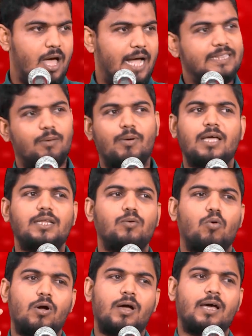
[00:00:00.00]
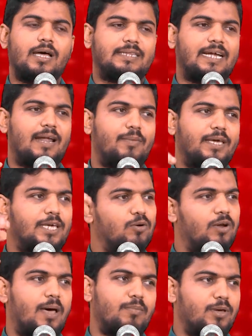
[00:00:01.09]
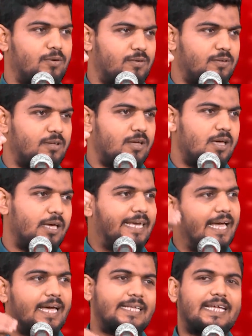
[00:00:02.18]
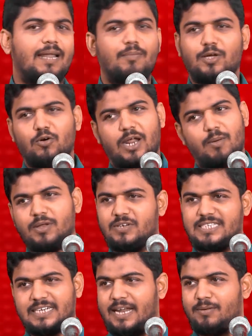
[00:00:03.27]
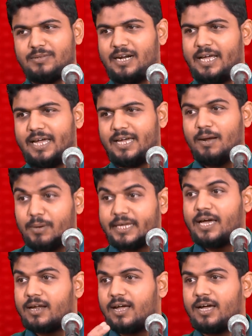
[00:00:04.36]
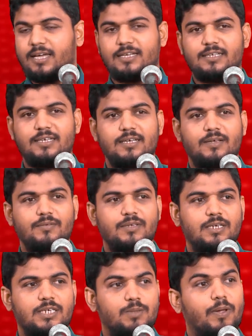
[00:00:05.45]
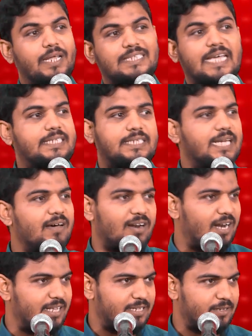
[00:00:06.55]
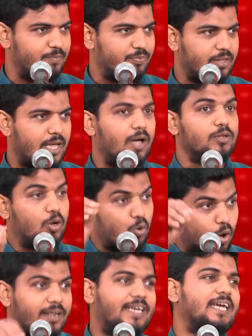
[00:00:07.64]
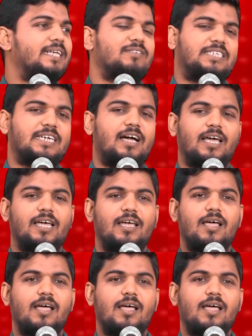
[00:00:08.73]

அந்த மாதிரி உங்கள் தலைமைக்கு ஒரு அமீரும் எங்கள் தலைமைக்கு ஒரு அமீர் வச்சுக்கலாம் தானே அப்படி கேட்குறாங்க இது பெரிய சர்ச்சையாக வரல அது அந்த கோரிக்கையாக தான் வச்சாங்க